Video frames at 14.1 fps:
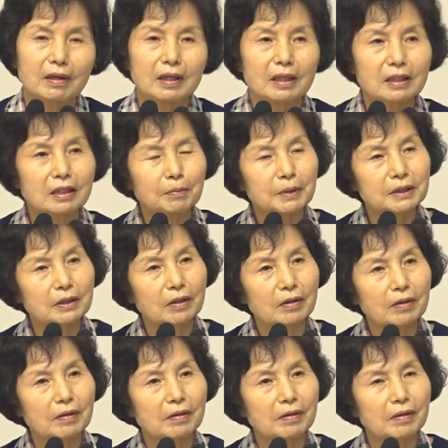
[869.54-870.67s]

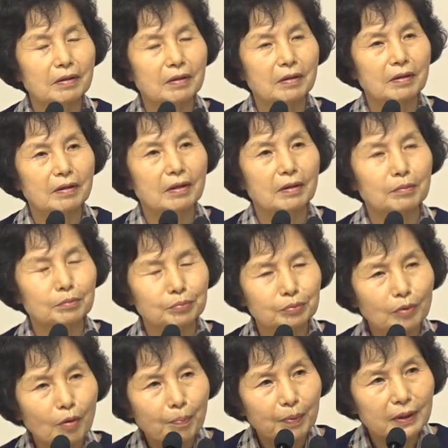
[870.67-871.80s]
그러면서
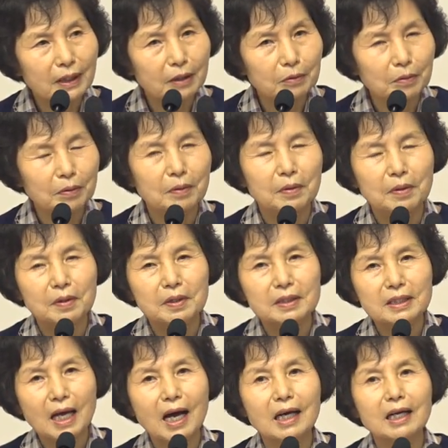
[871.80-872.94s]
무엇보다도
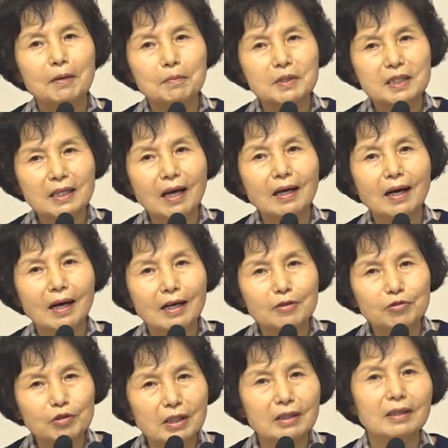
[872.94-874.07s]
사람을 사랑할
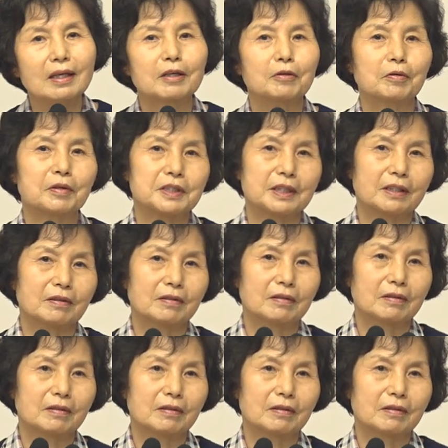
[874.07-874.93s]
수 있게 되는 것이에요.